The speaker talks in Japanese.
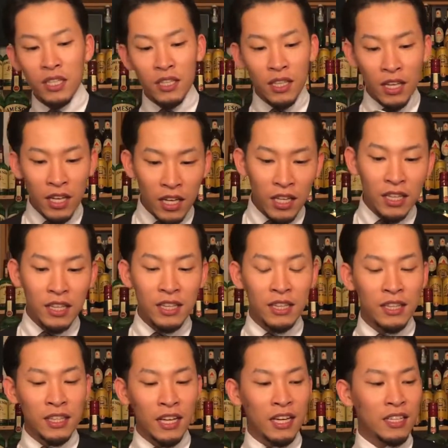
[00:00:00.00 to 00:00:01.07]
で
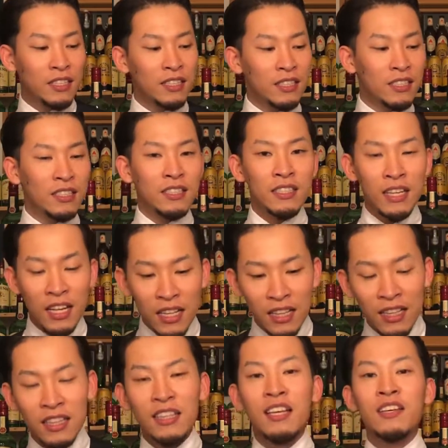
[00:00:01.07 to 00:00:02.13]
炭
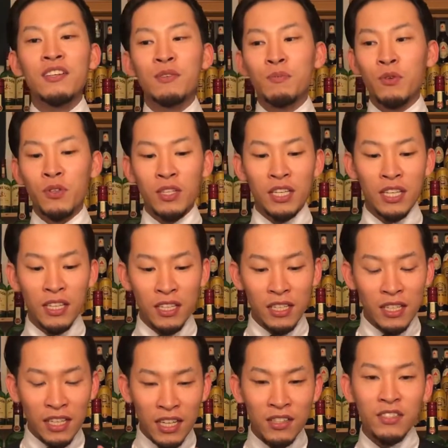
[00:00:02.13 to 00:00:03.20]
酸っていうもう
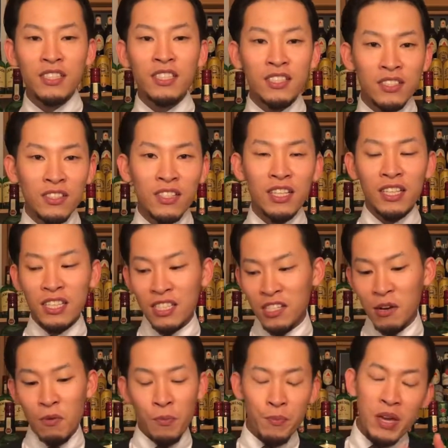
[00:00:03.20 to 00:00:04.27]
気軽に作れてし
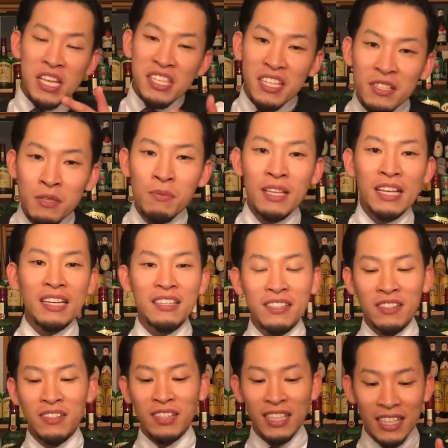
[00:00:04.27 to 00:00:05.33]
かもめっちゃ冷たいんで
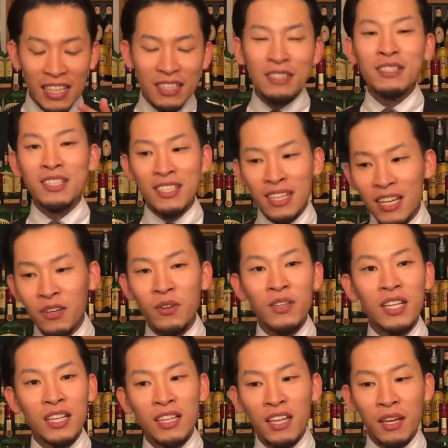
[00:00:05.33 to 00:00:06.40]
すよだ夏最高
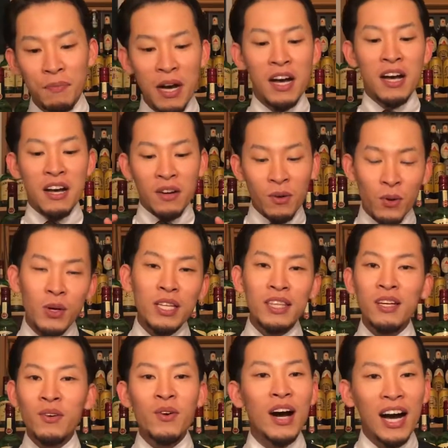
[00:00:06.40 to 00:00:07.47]
なんで、まあ、こういっ
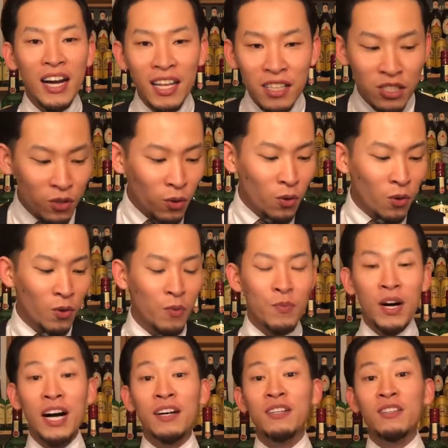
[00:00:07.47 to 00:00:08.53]
たこうアレンジ方法
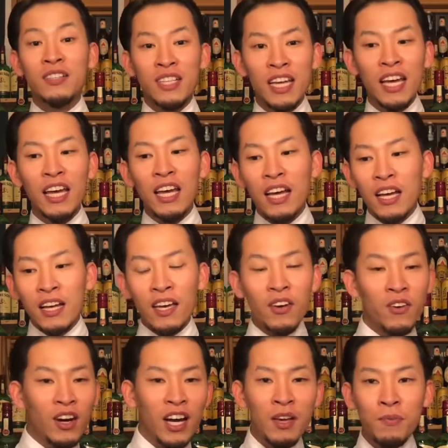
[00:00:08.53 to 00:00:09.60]
もあるので結
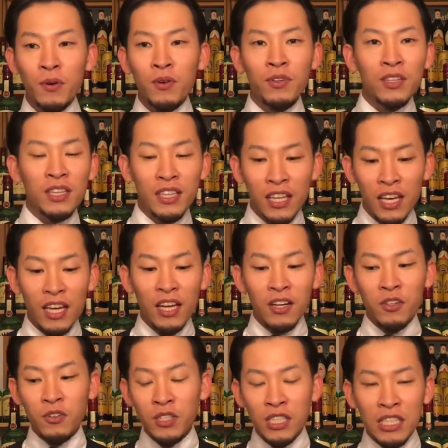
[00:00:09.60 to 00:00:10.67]
構ハイボールって
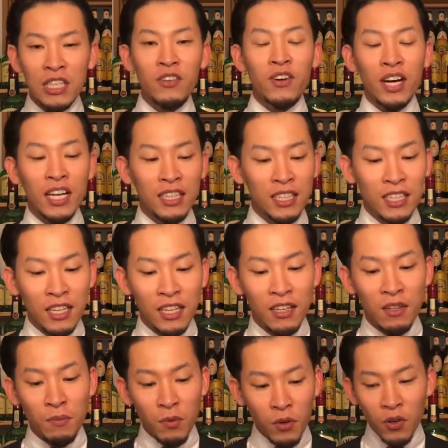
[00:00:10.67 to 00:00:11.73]
ウイスキーを変えただけ
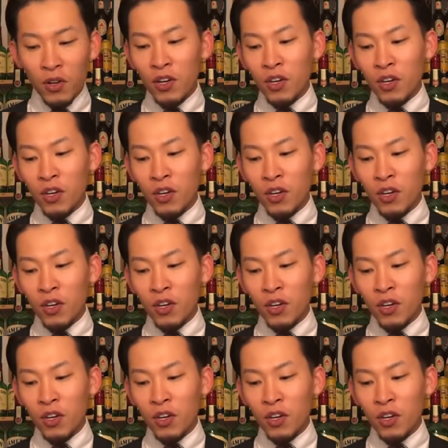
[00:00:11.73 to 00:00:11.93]
でも